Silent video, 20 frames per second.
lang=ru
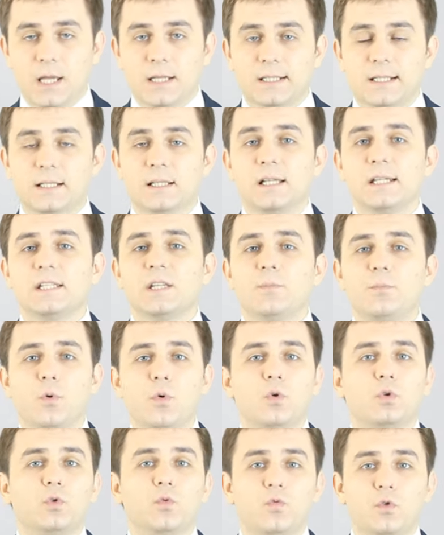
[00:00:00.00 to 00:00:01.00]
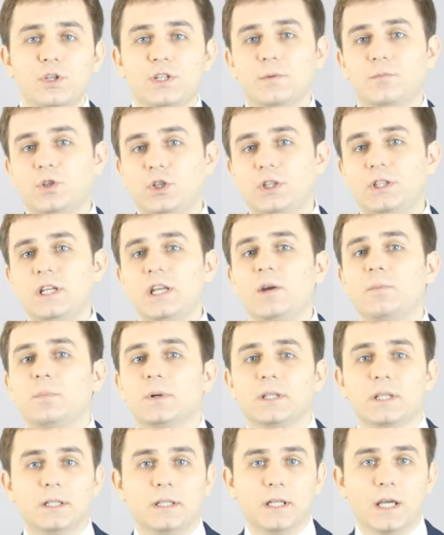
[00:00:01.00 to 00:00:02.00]
Согласно пункту 8.4
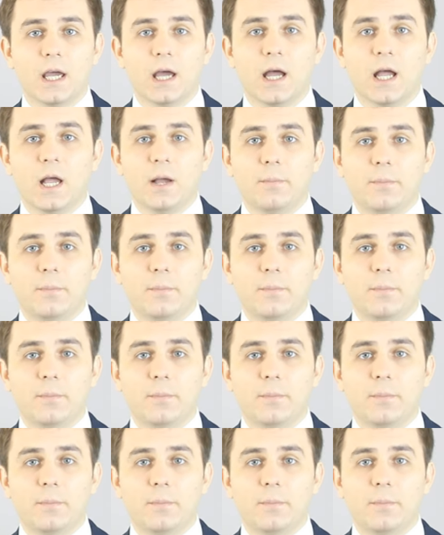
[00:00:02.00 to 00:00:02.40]
ПДД,